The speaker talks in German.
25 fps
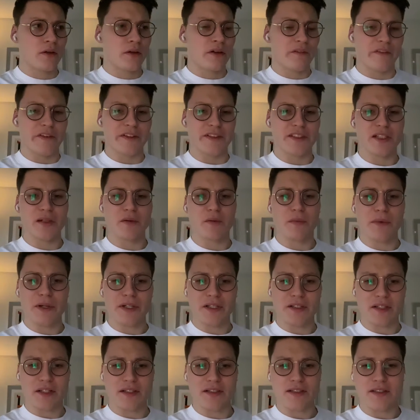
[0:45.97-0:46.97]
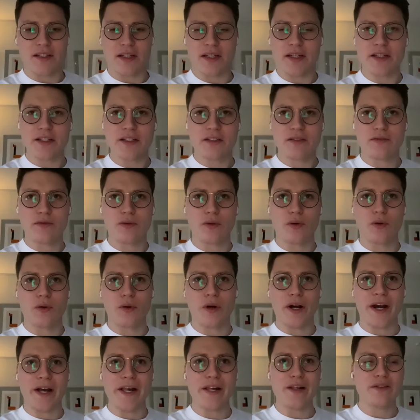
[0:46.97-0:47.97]
wir sind im Moment in einer Zeit, wo
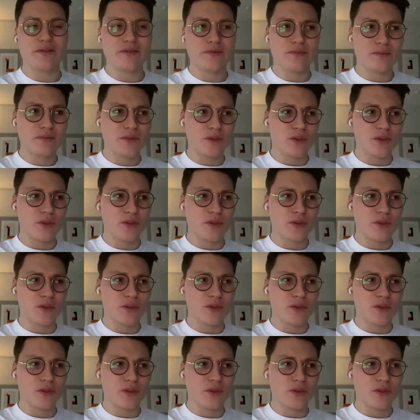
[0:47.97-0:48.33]
helfen